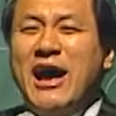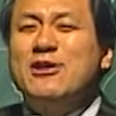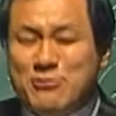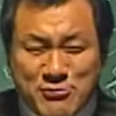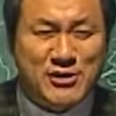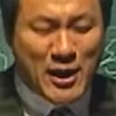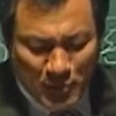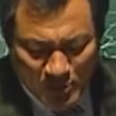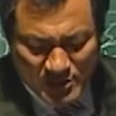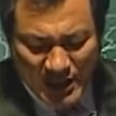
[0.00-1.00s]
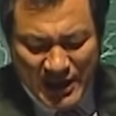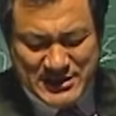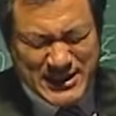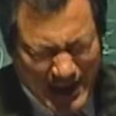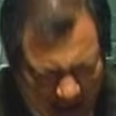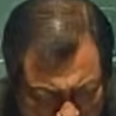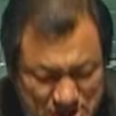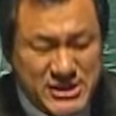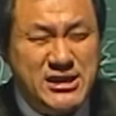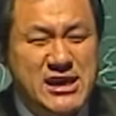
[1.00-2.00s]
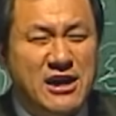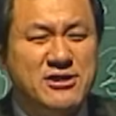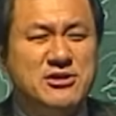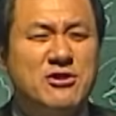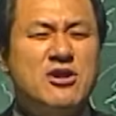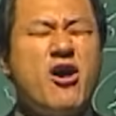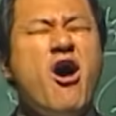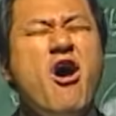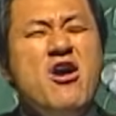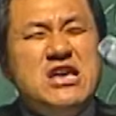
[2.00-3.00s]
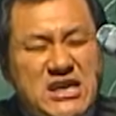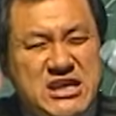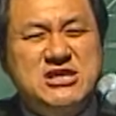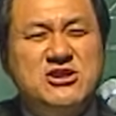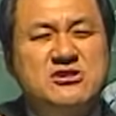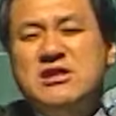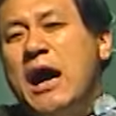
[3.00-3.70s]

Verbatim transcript: 안수를 해보는데 참 신기한 건요. 거의 기적은